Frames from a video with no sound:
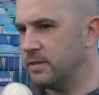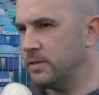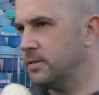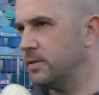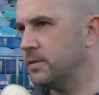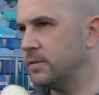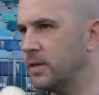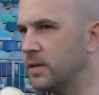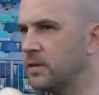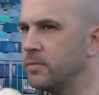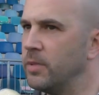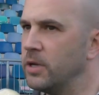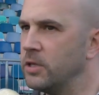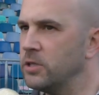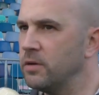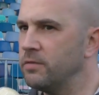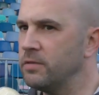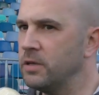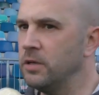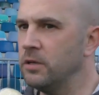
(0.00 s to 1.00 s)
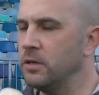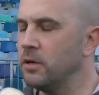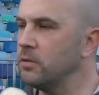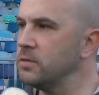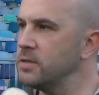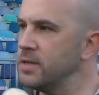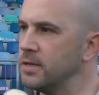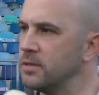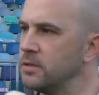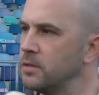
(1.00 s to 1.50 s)
diese sechs Mannschaften hinter
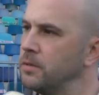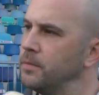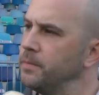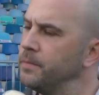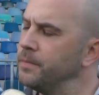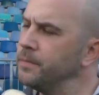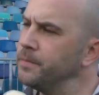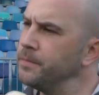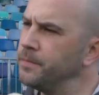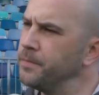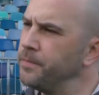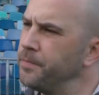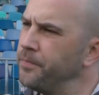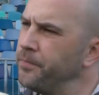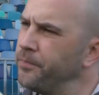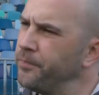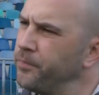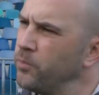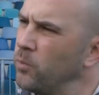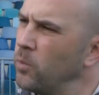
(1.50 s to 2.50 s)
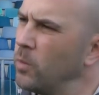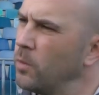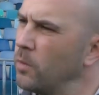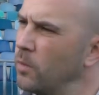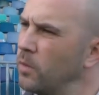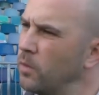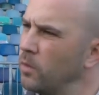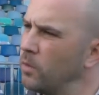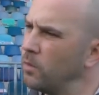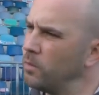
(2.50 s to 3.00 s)
uns lassen. Mhm.
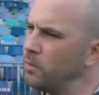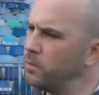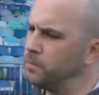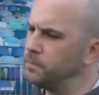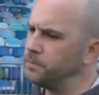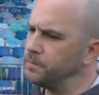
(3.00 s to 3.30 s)
Dann